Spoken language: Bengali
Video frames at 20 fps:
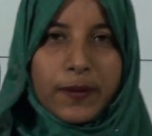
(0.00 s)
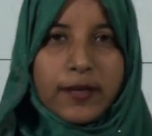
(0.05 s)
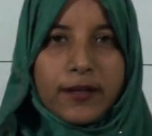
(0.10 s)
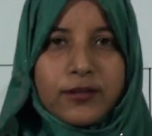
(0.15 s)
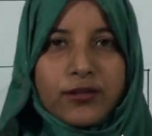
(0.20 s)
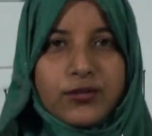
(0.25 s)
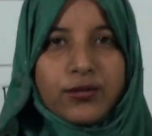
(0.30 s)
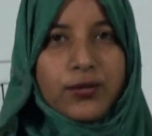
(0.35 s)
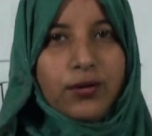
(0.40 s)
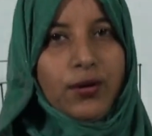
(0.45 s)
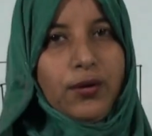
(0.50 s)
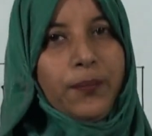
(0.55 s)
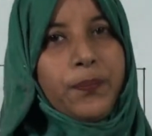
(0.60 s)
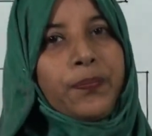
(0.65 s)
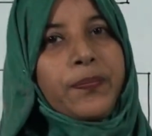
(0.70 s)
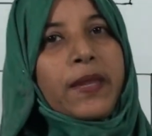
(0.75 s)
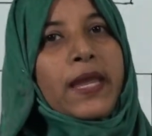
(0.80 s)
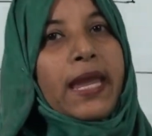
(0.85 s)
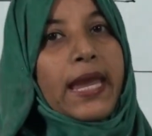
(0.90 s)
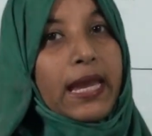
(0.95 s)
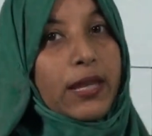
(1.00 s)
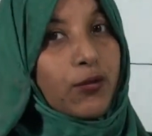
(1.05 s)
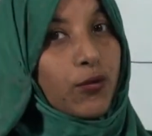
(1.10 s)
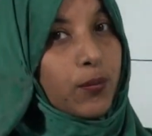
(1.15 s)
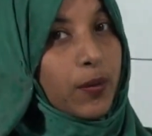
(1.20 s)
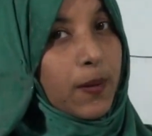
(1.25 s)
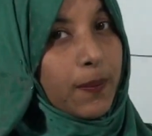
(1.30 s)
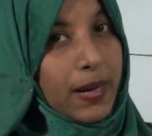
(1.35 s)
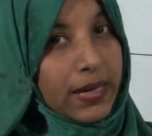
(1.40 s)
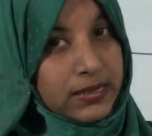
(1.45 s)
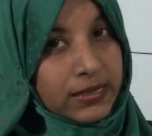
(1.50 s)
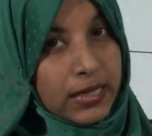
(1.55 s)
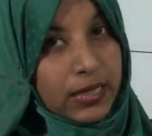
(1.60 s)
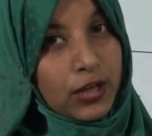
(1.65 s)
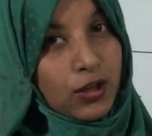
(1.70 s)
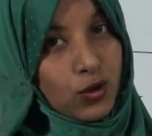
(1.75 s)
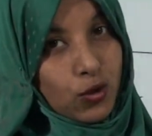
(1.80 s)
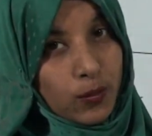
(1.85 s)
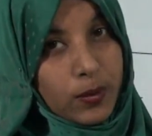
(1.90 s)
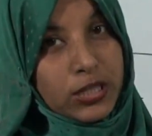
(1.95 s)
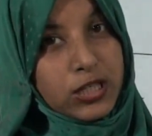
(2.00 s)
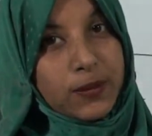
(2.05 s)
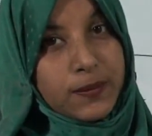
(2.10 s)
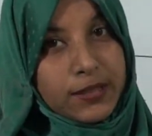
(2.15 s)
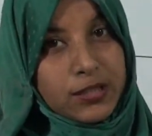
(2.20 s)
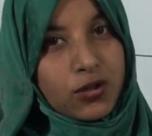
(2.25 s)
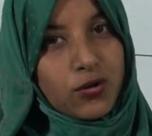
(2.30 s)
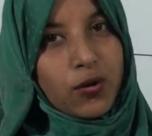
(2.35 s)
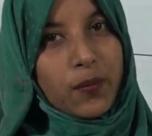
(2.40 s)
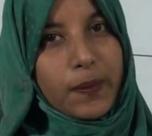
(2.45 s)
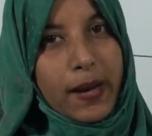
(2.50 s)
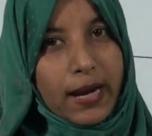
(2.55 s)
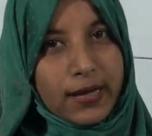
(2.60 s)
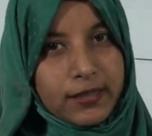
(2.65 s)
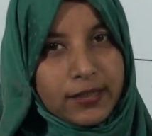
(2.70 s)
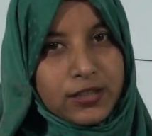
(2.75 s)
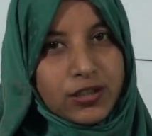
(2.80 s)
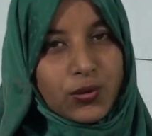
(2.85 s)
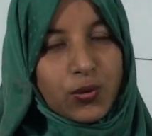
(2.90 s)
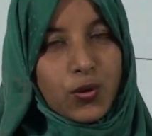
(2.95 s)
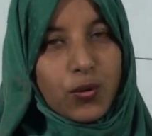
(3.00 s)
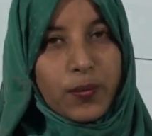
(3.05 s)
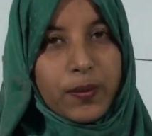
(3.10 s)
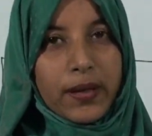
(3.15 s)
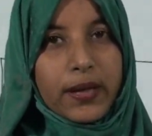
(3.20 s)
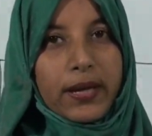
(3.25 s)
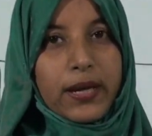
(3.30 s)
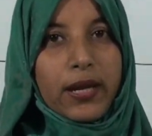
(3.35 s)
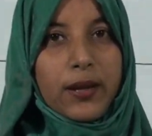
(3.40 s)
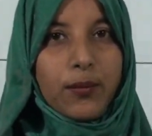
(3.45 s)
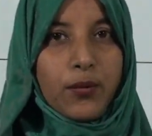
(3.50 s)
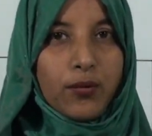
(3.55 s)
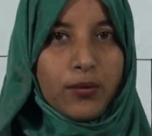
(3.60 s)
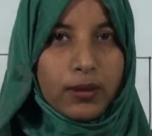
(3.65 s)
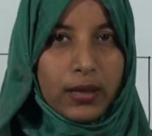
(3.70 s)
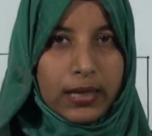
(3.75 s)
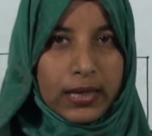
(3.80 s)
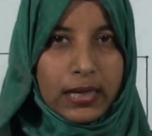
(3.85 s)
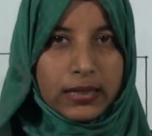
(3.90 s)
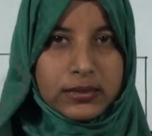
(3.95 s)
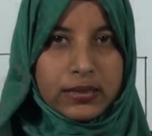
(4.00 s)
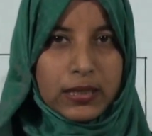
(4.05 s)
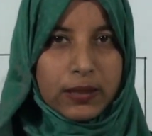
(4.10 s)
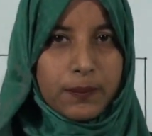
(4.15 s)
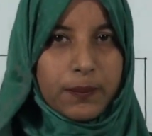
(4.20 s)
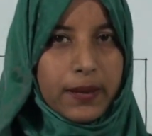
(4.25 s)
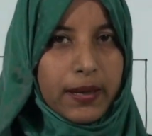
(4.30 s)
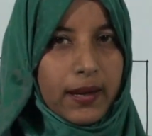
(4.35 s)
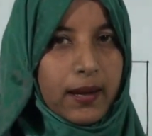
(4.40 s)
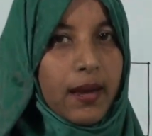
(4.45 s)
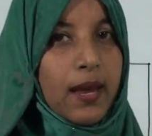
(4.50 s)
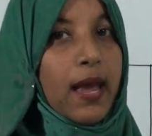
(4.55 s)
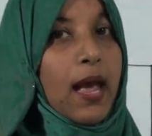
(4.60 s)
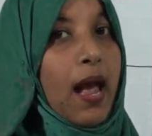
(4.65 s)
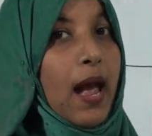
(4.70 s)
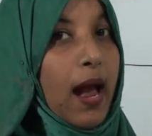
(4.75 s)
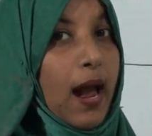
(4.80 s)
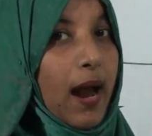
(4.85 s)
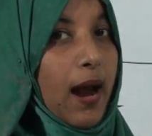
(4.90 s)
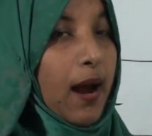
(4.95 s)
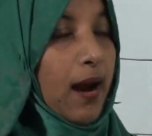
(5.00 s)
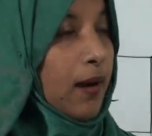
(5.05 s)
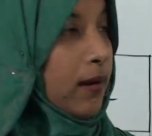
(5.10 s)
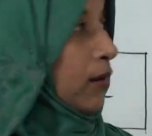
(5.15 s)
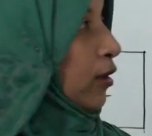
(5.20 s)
পেরেছো তোমরা বাসায় কিন্তু বেশি বেশি করে প্র্যাকটিস করবে এবং লেখা শিখবে আর